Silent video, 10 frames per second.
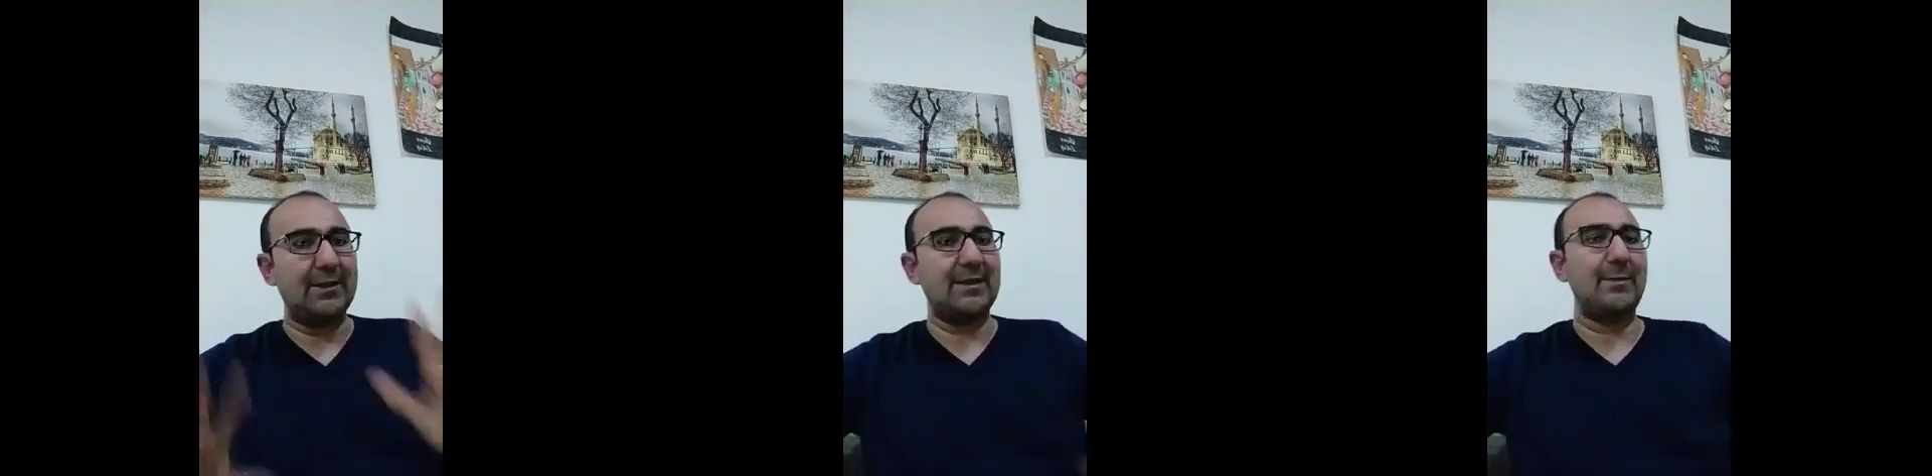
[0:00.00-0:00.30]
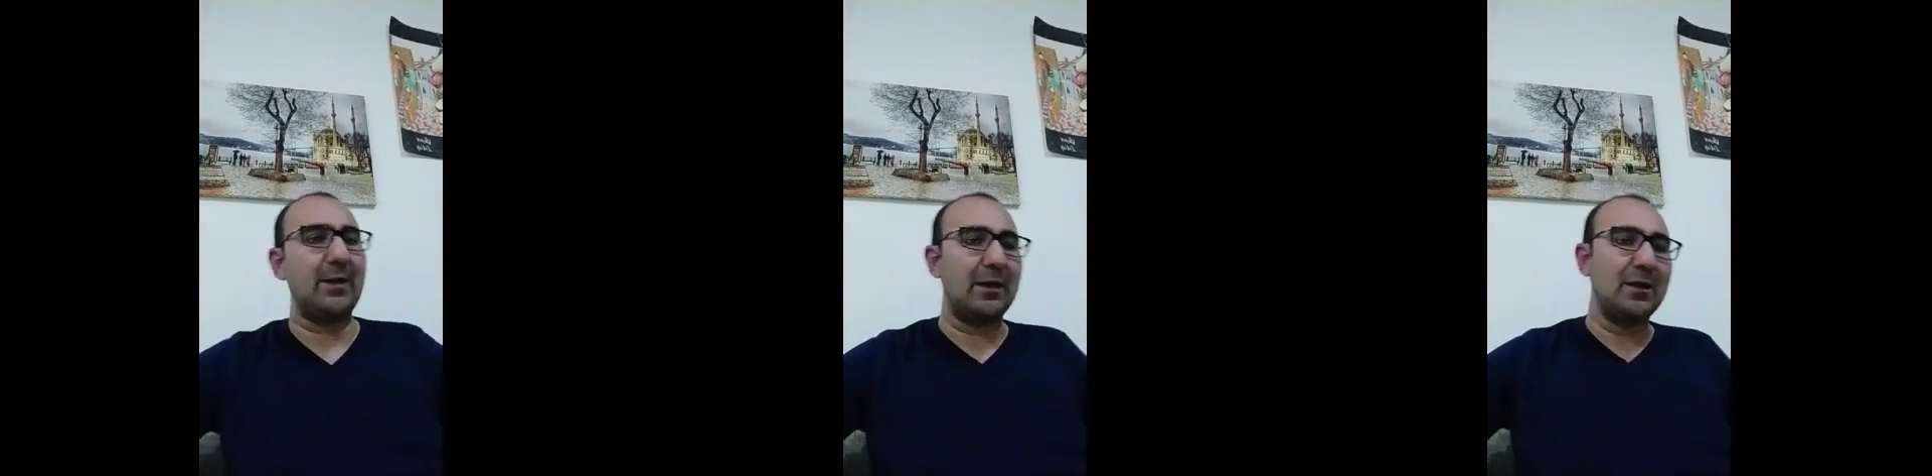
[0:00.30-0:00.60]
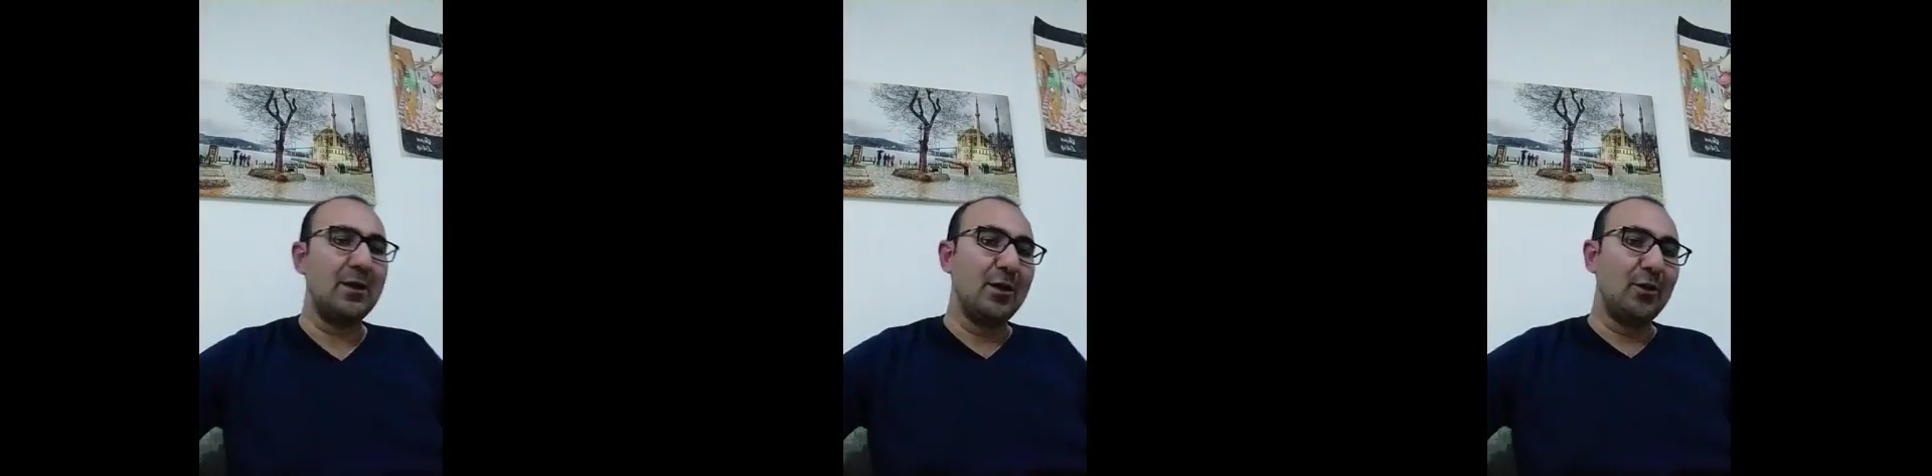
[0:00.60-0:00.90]
Ama
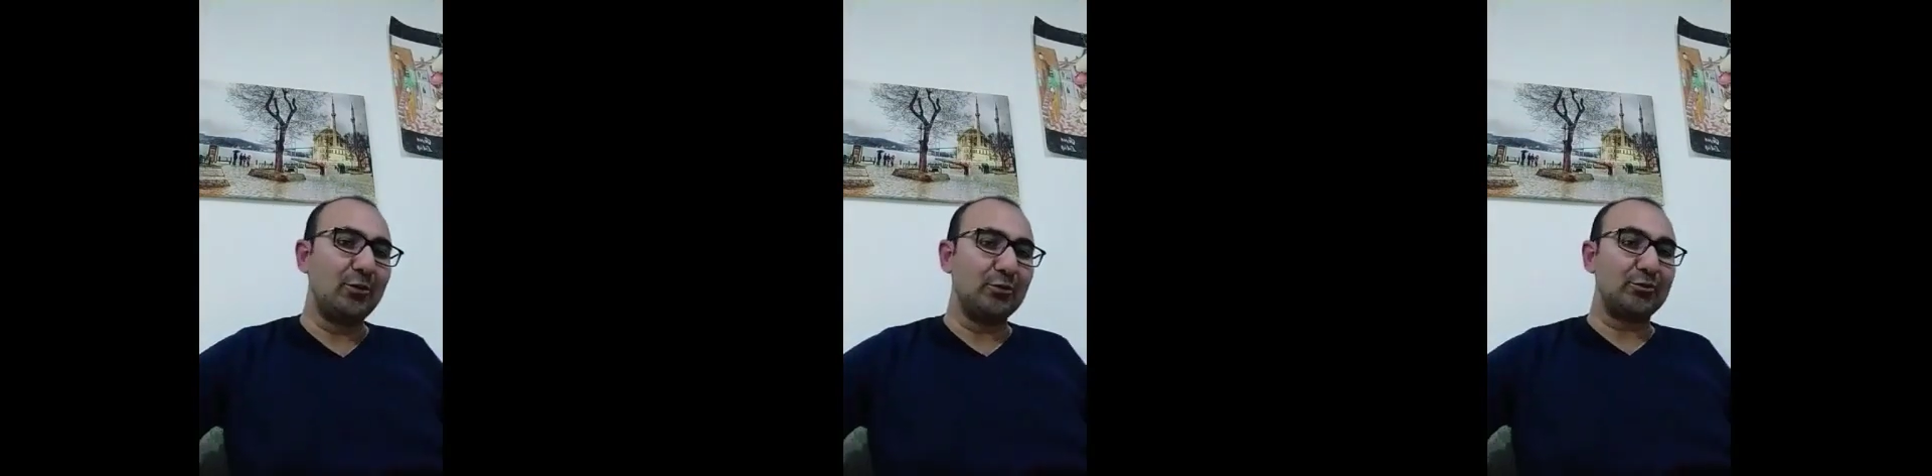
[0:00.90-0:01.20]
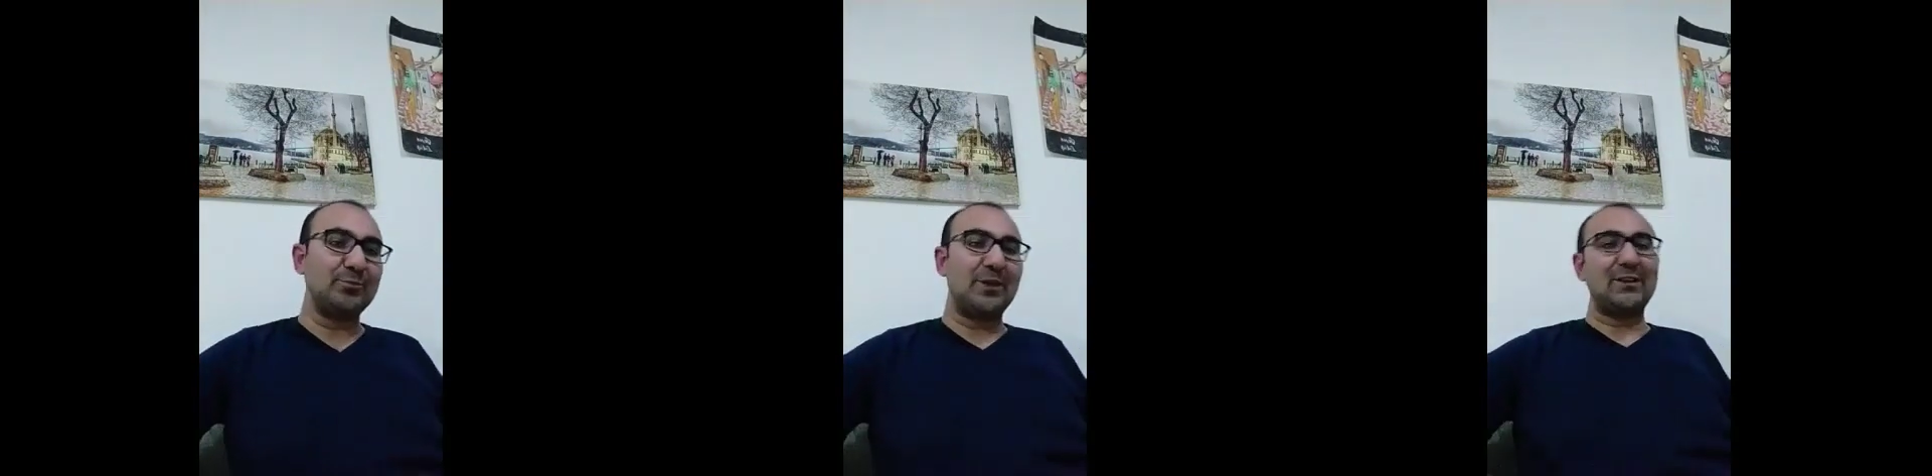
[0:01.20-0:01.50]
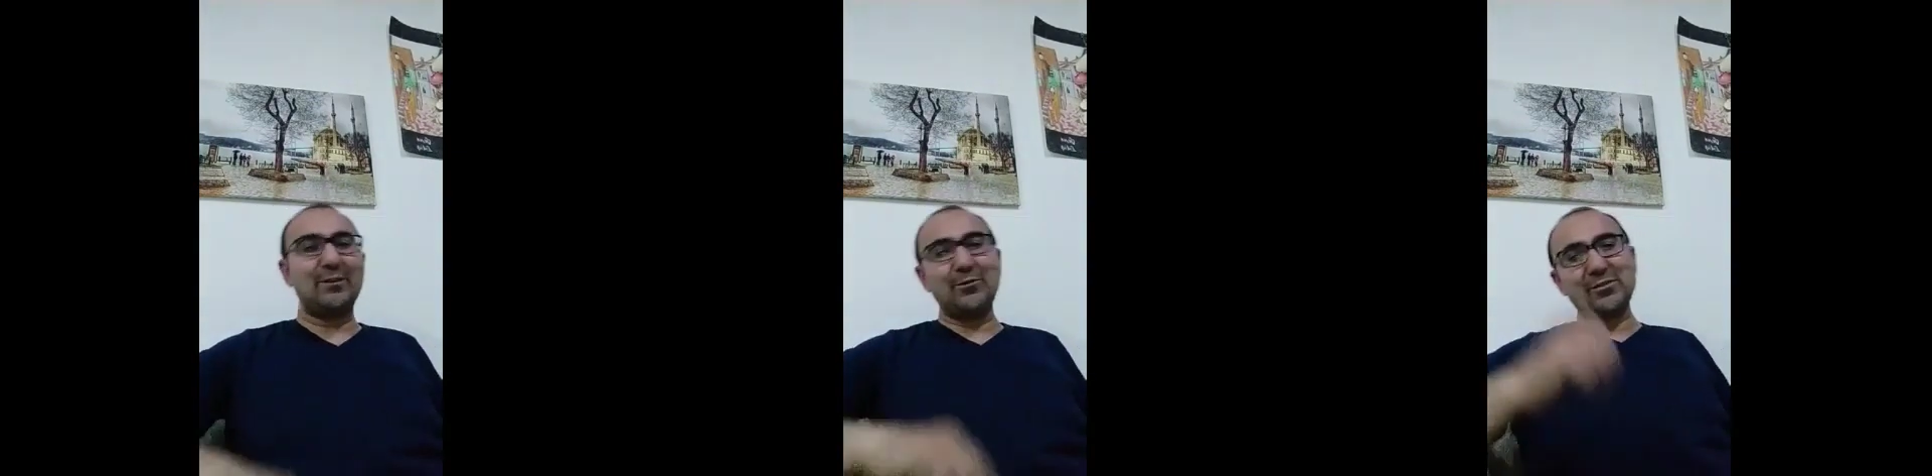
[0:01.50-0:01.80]

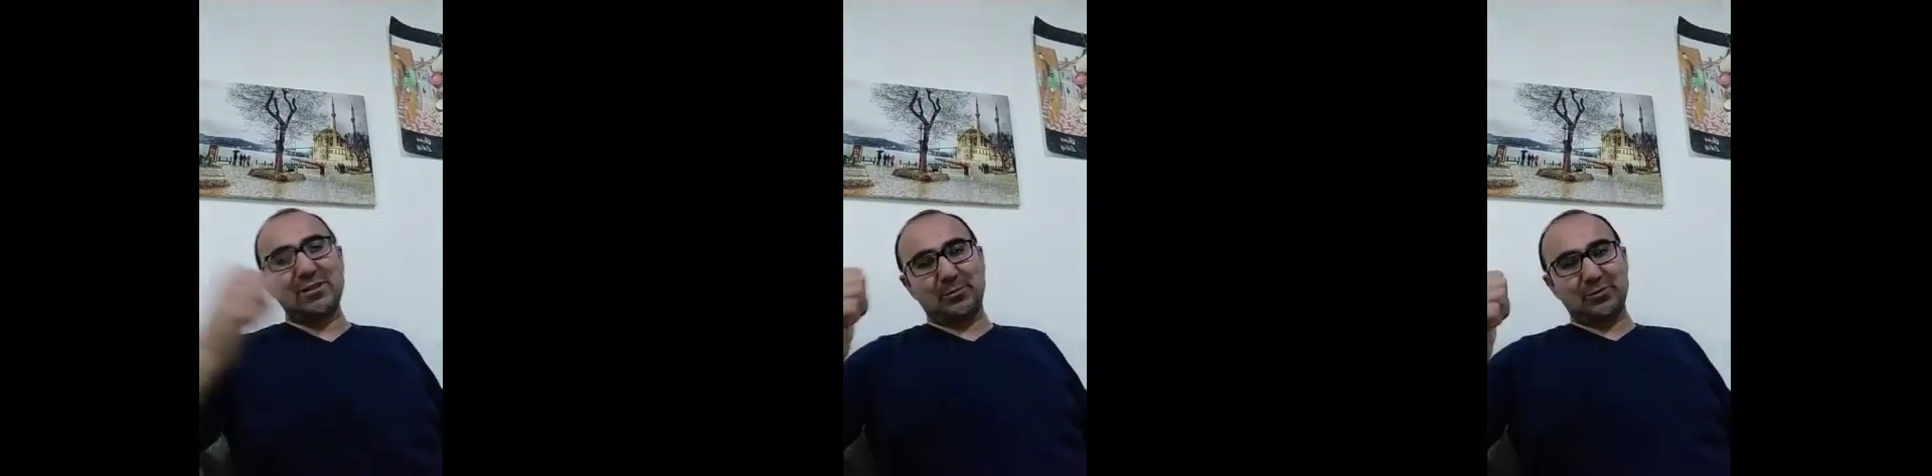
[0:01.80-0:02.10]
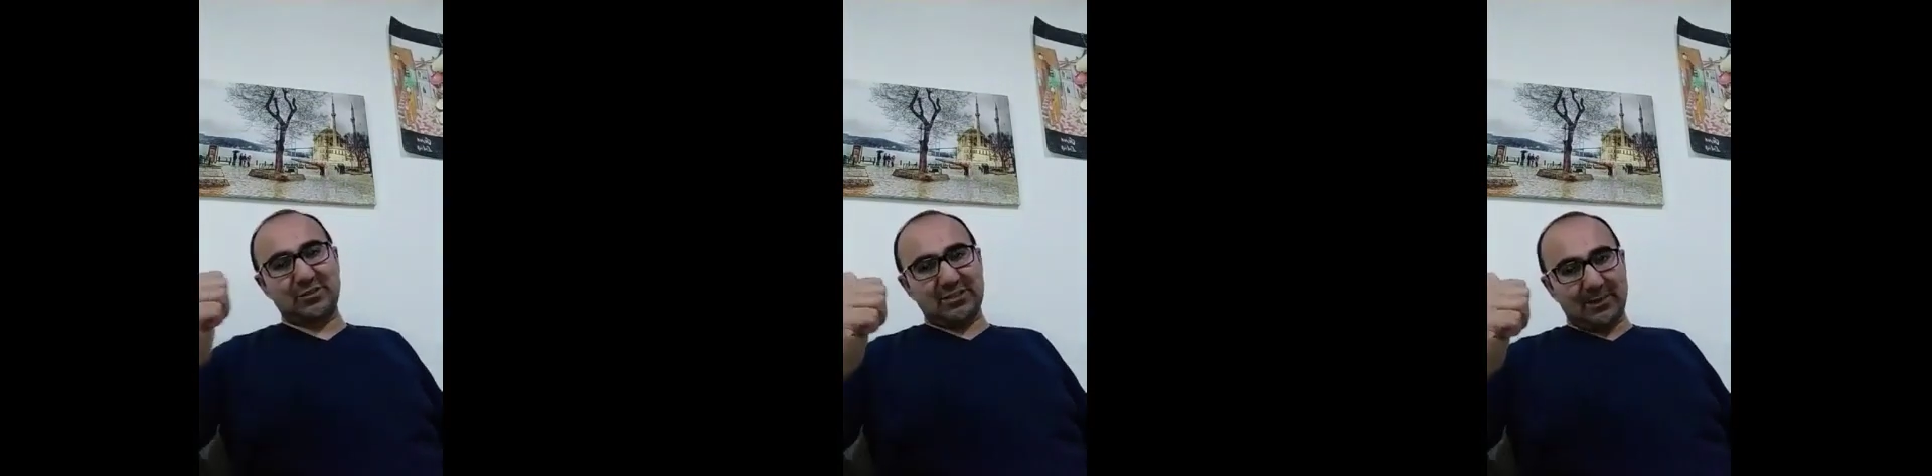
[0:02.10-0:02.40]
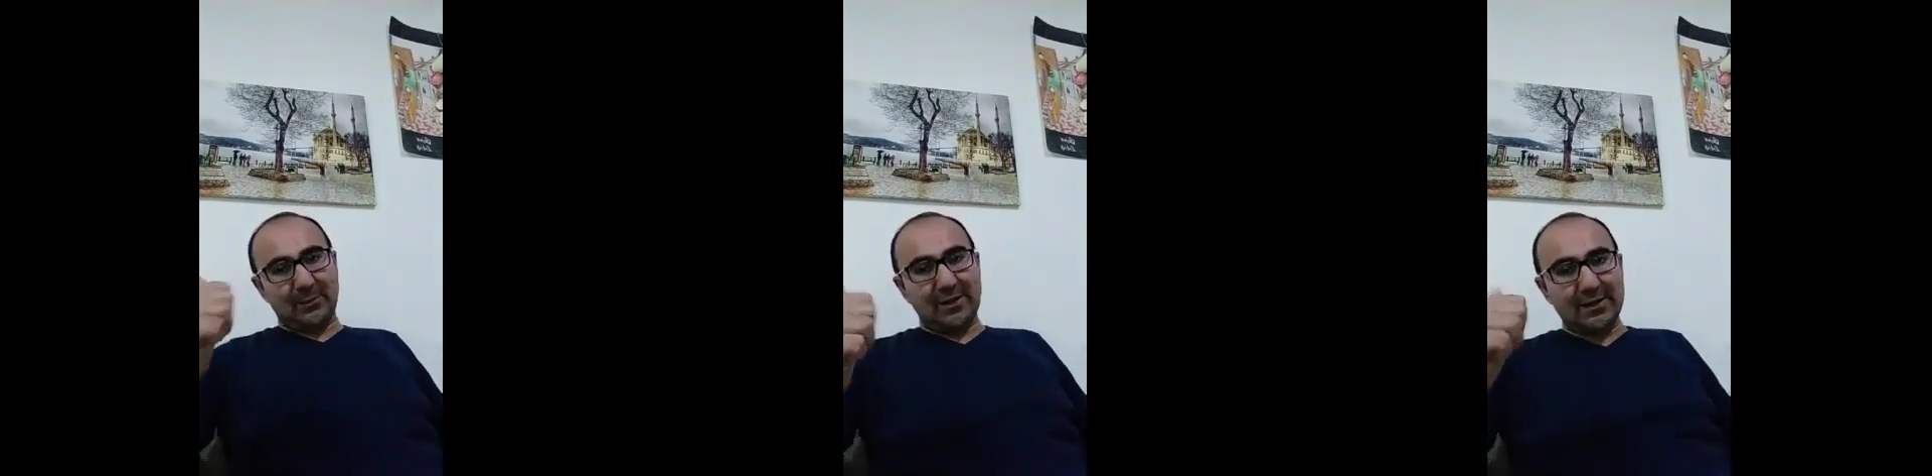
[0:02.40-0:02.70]
Osmanlı'dan önce de bu sistem
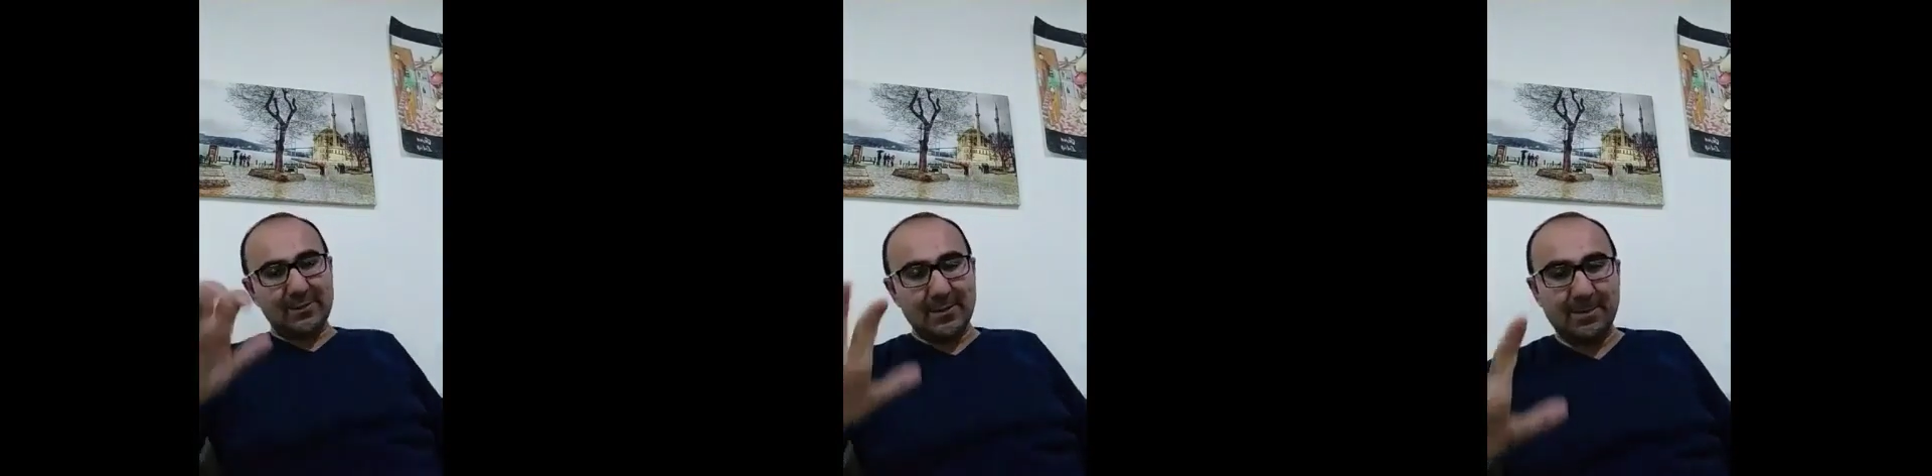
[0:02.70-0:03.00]
var değil mi?